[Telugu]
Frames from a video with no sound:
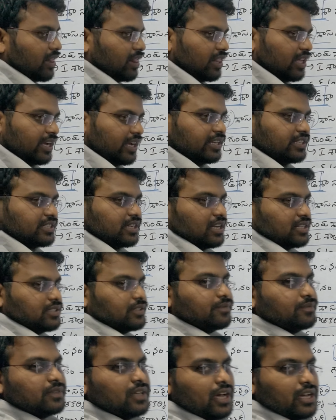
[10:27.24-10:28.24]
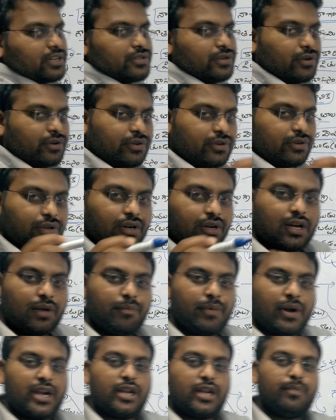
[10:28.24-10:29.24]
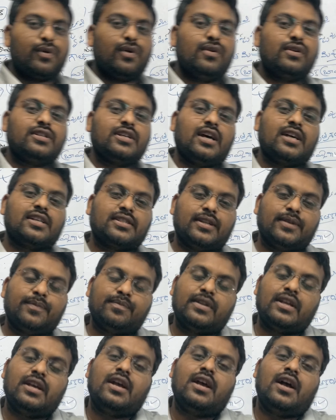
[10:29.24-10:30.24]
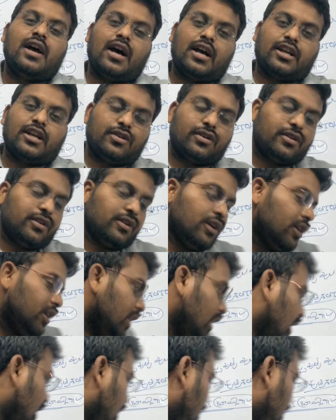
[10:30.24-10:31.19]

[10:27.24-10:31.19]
మందగి శాసనం అశోకుని యొక్క ప్రోలు శాసనం అశోకుని యొక్క